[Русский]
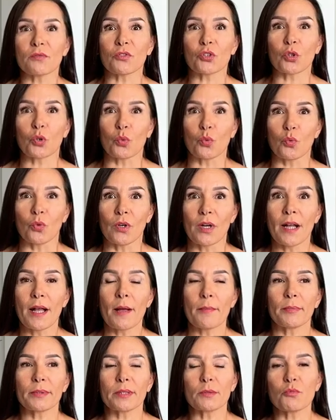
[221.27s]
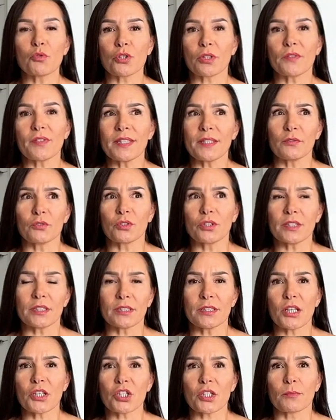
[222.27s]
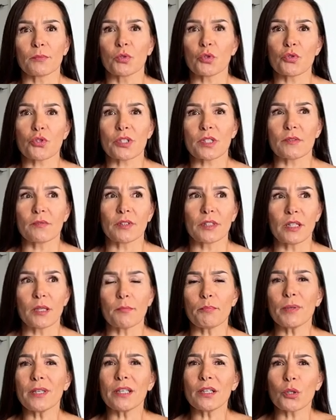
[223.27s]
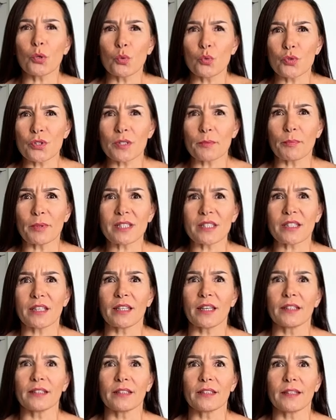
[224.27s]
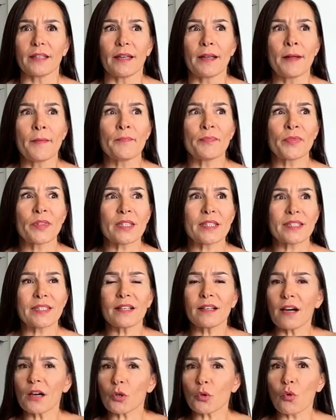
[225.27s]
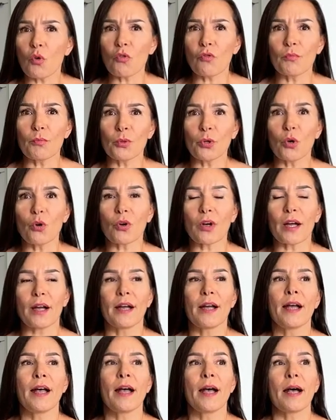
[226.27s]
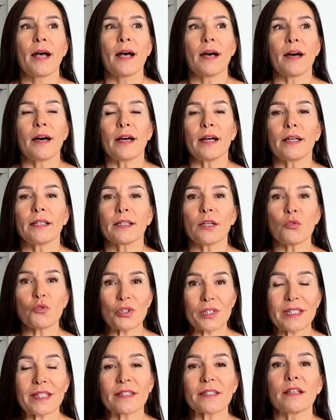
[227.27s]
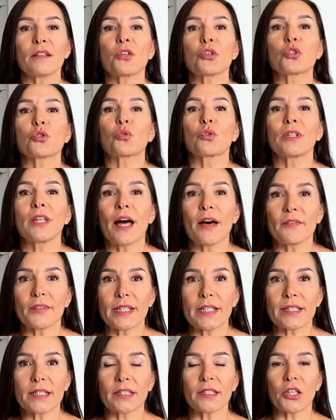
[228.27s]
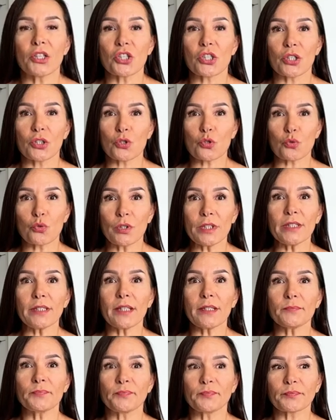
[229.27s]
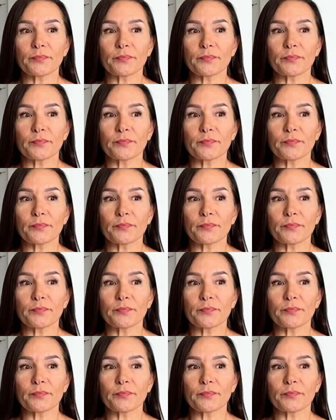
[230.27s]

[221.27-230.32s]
вверху, потому что все вот эти наши множественные перекусы постоянные, сахаров много – а, я уже сказала, что главная задача инсулина